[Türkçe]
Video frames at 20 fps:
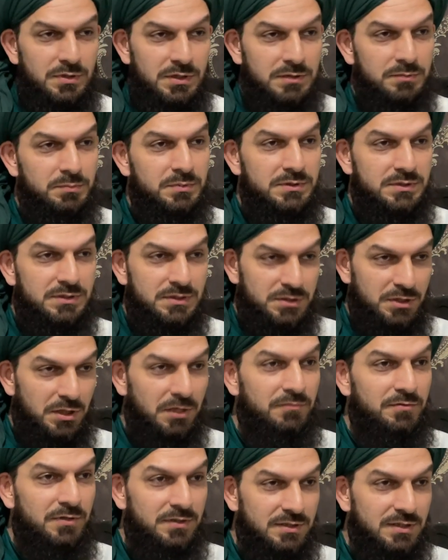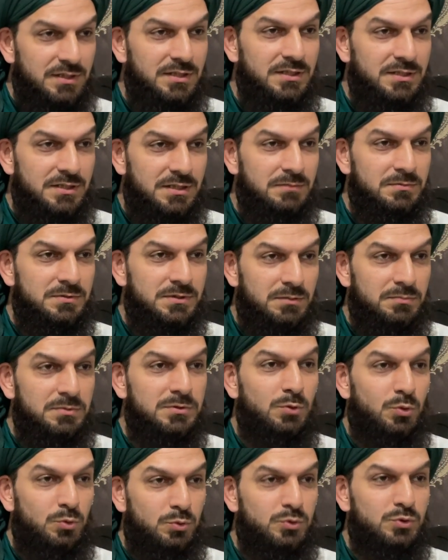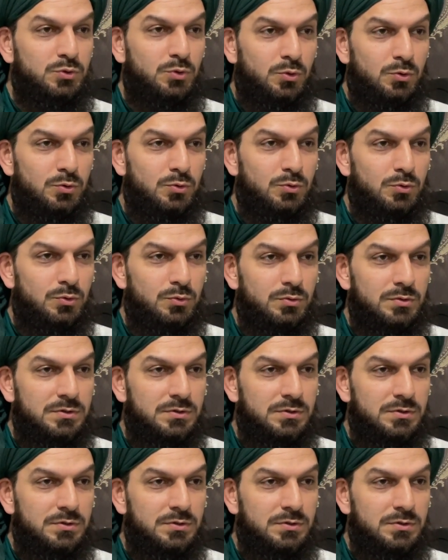İlk biz Şeyh Efendi'ye gittiğimizde bize onu sordu.